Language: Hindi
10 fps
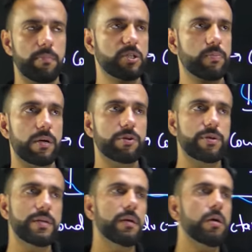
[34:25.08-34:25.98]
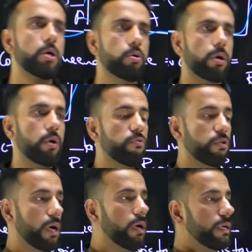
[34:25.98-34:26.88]
बीस मिनट चाहिए क्योंकि
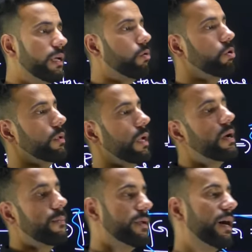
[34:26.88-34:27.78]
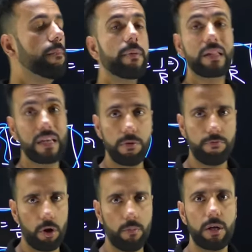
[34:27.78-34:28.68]
उसके ही खुद के अपने आप में
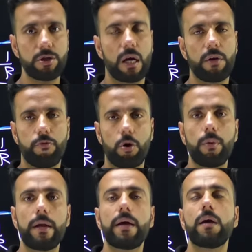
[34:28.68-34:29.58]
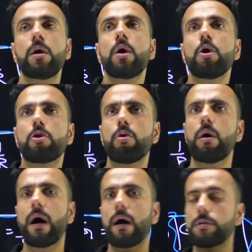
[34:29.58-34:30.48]
तीन फार्मूले चार फार्मूले हैं
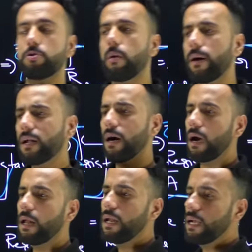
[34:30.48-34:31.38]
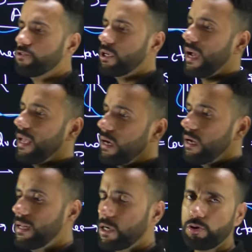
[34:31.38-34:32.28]
तो जो हमारा अगला लेक्चर
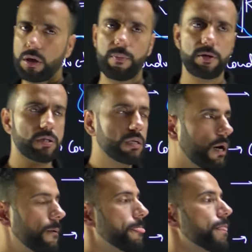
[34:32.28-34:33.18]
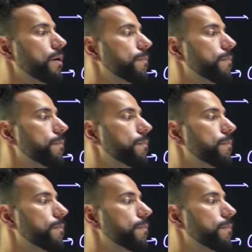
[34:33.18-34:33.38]
आएगा इलेक्ट्रोकेमिस्ट्री का